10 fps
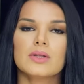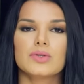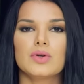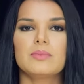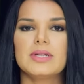
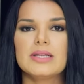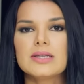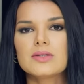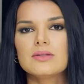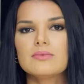sobre
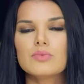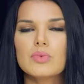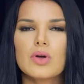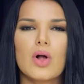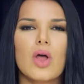isso e
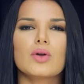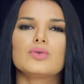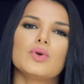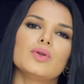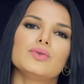coloco
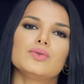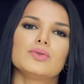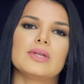todos